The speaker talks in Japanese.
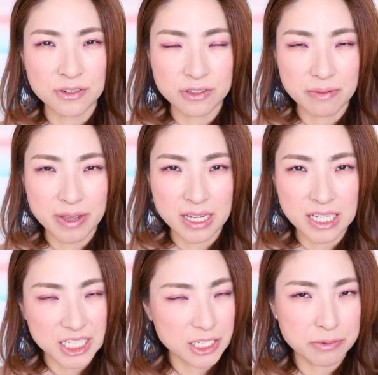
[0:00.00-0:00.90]
社のため
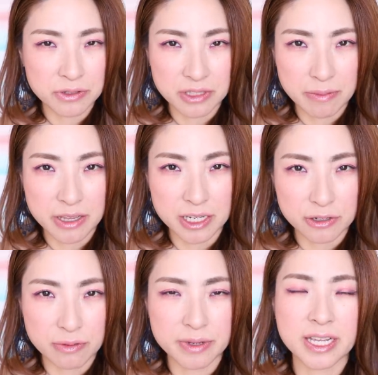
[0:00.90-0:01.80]
いや自分のためで
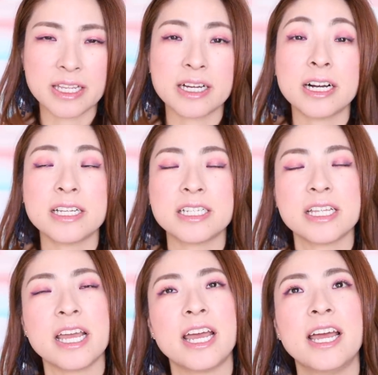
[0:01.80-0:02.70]
しょみたいな感じ
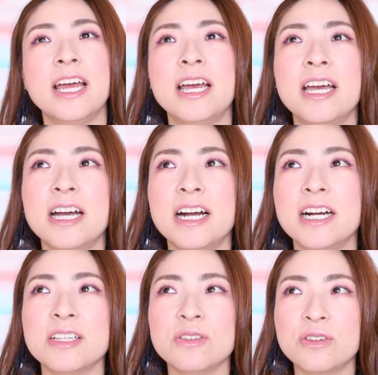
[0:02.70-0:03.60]
で
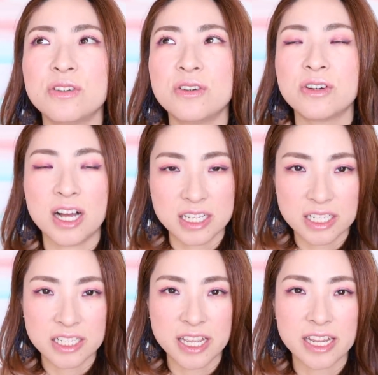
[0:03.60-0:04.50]
あの感
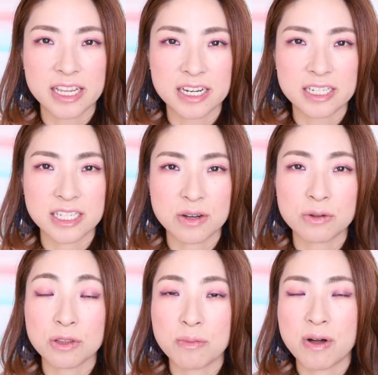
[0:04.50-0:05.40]
じていたりした
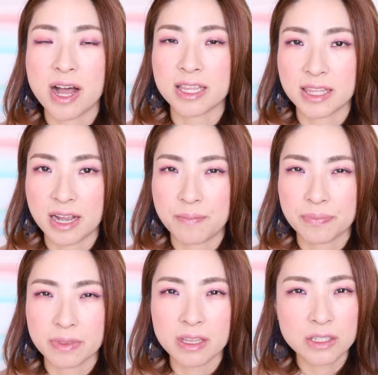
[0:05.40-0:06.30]
こともあった
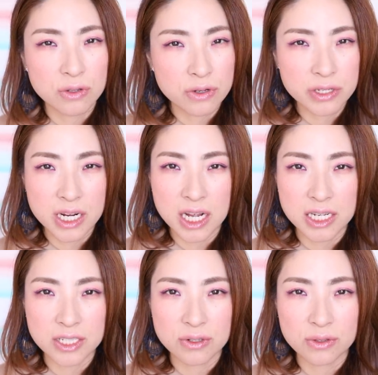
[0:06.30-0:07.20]
でそういうふうに
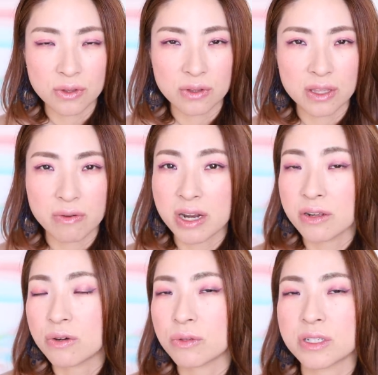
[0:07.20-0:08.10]
感じることって
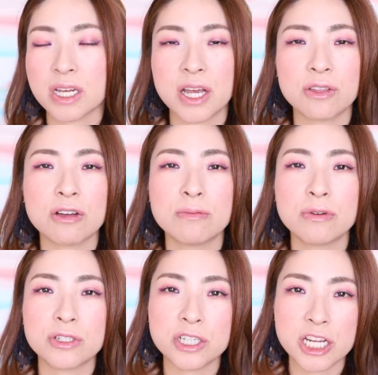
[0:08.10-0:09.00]
悪いことじゃないと
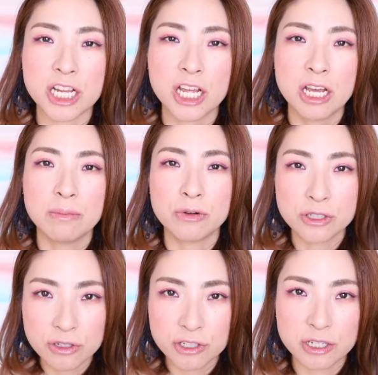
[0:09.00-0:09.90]
思うしも
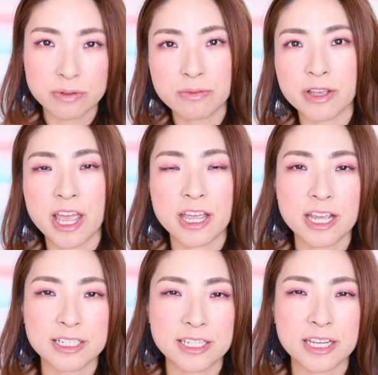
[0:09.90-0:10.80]
ちろん自分も経
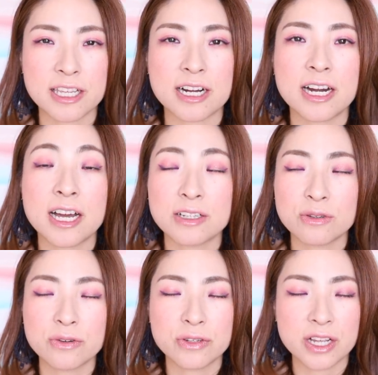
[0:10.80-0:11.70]
験してきたから
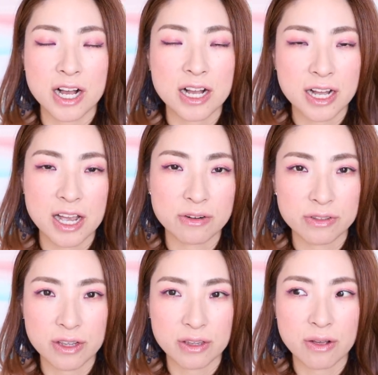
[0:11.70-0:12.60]
そういうふうに考え
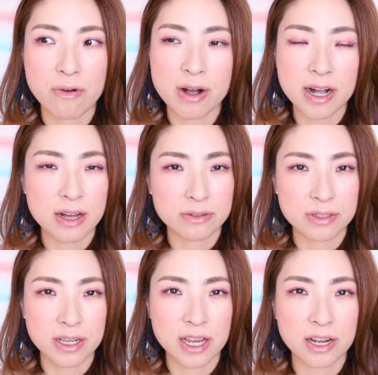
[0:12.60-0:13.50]
るっていうのは分かる
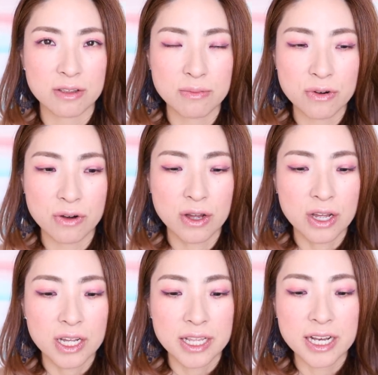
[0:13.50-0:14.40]
んだけれども
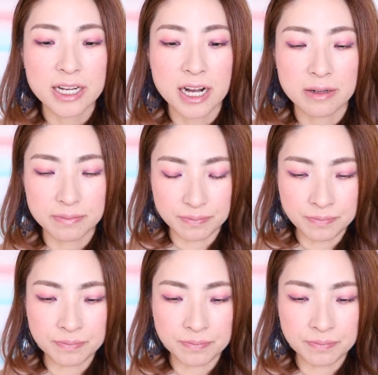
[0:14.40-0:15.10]
なんか